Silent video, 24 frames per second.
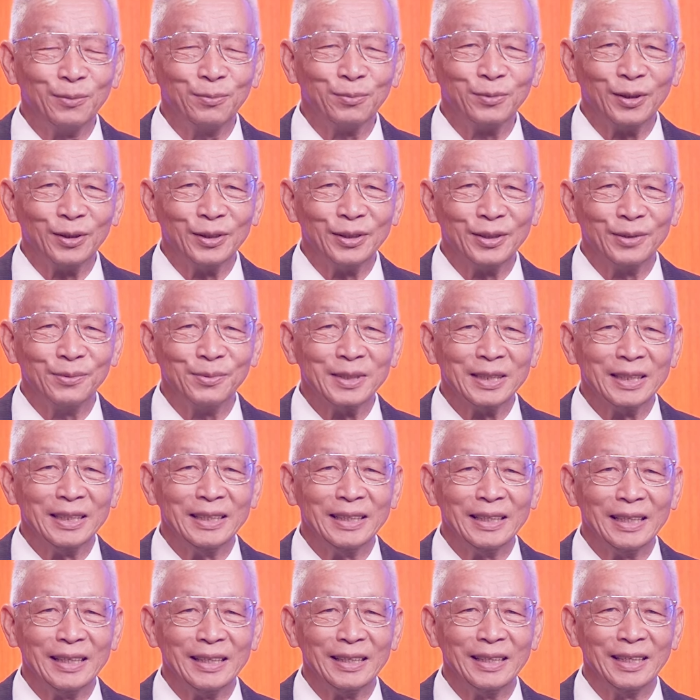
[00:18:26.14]
chúng tôi cũng
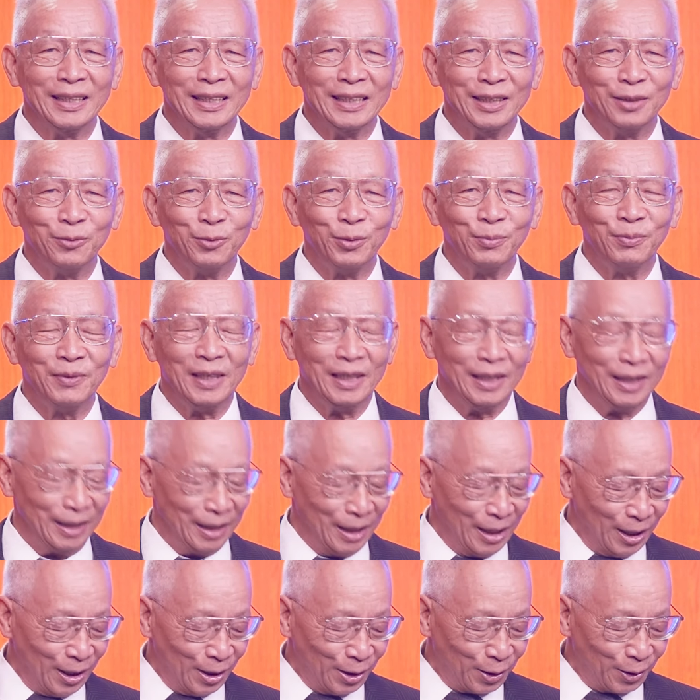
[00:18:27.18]
xin à, gửi đến quý vị
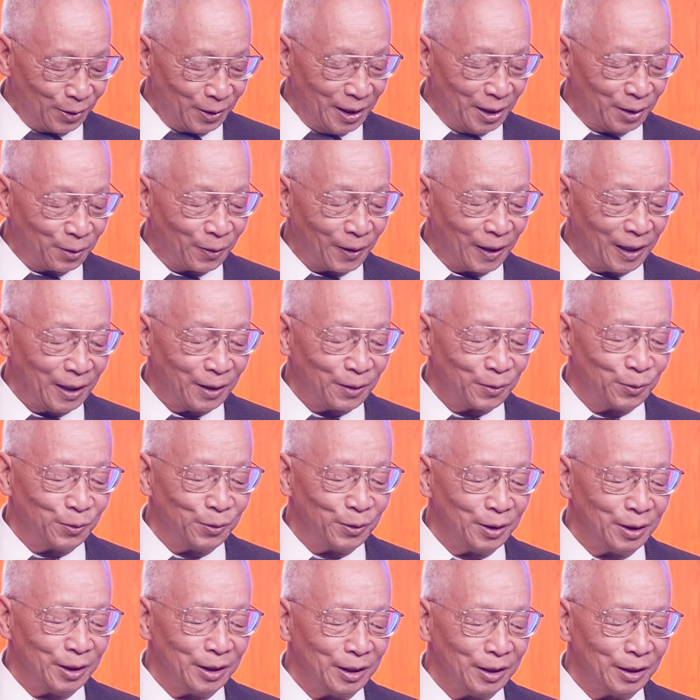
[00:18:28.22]
số điện thoại
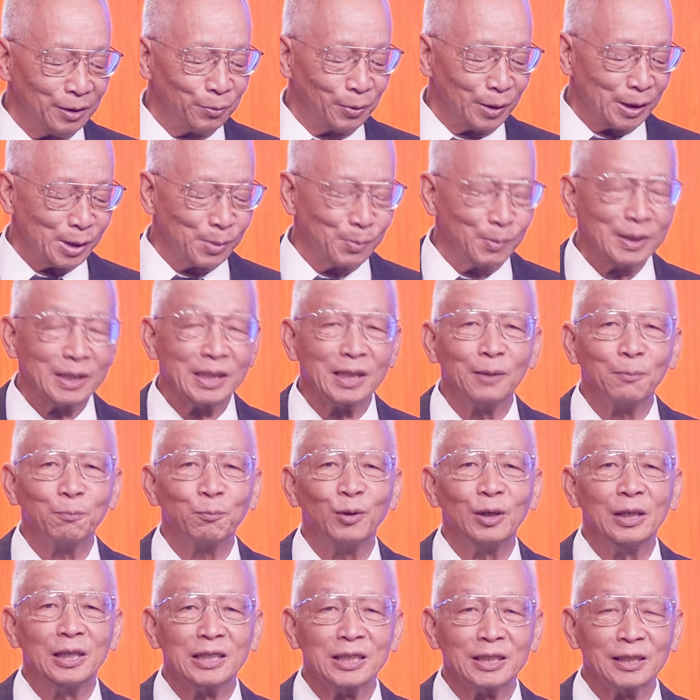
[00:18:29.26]
của Westminster
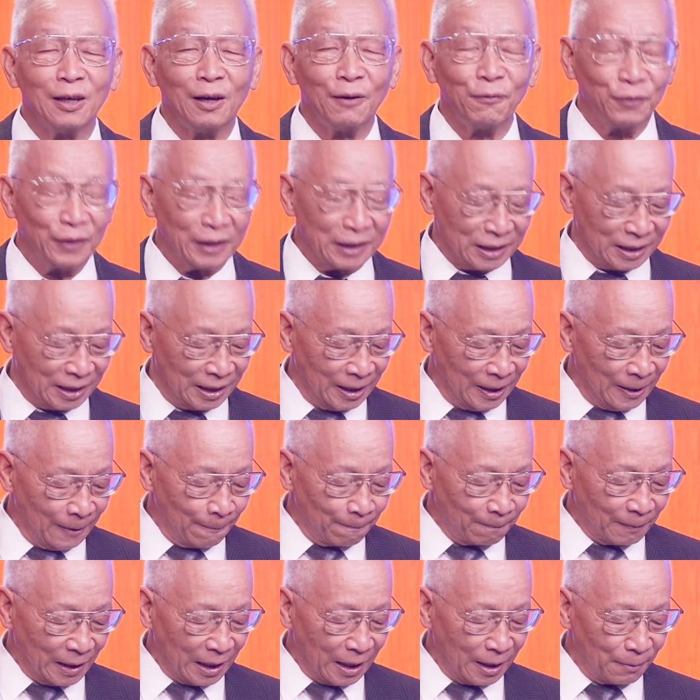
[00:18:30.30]
Police Office
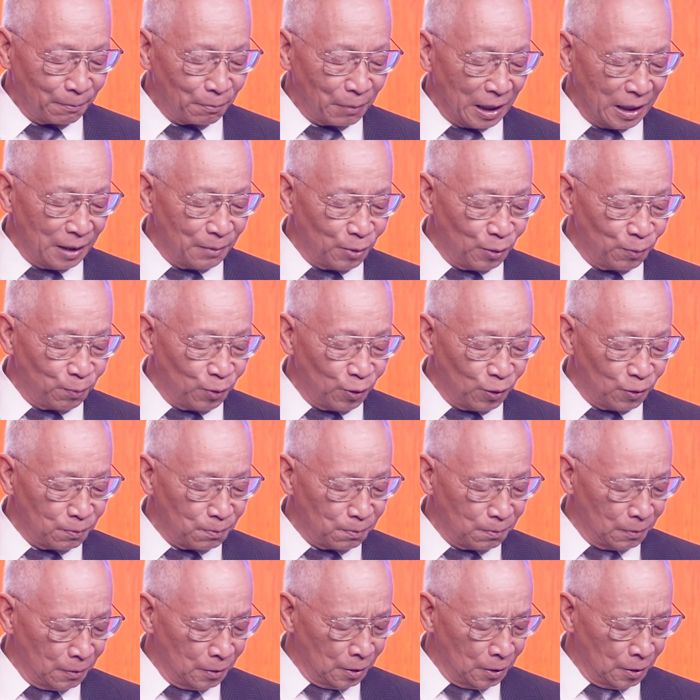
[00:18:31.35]
là 714